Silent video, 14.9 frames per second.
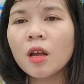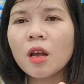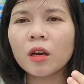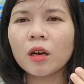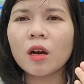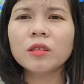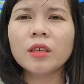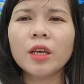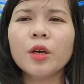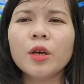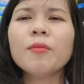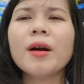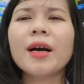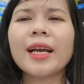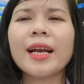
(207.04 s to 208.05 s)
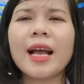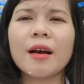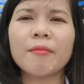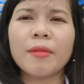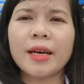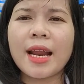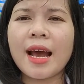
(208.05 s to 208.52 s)
Còn nếu mà khách hàng
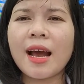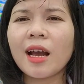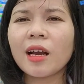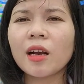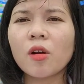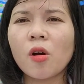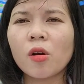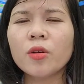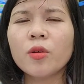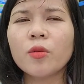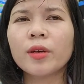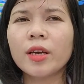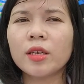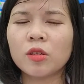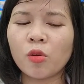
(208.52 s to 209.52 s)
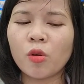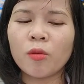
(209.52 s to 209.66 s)
mà đã có điều kiện rồi,